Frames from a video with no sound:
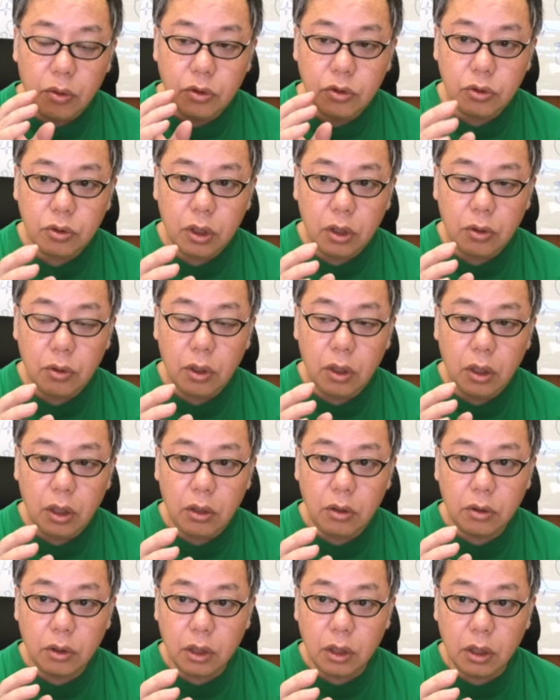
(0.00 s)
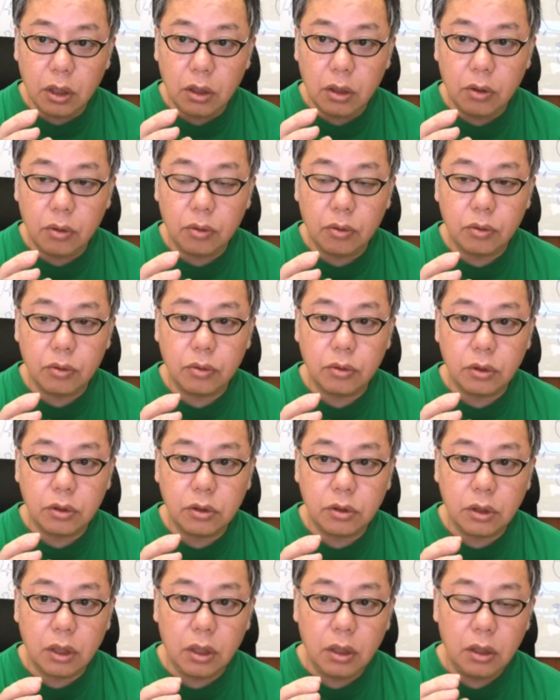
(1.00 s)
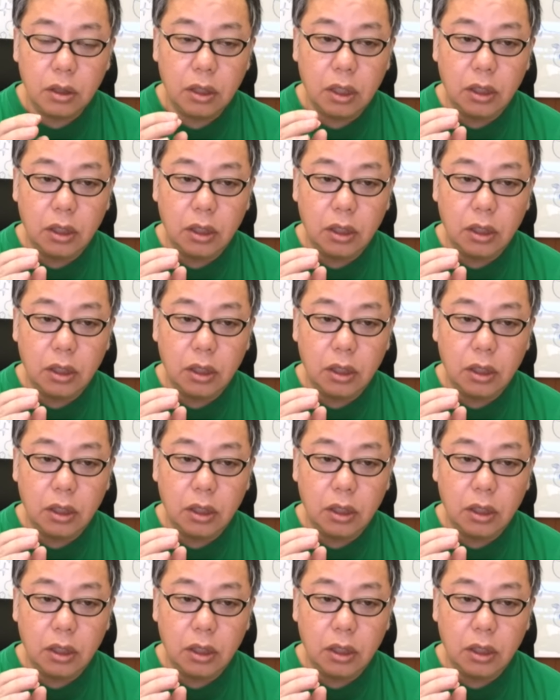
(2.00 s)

恐れのエネルギーっていうことですね。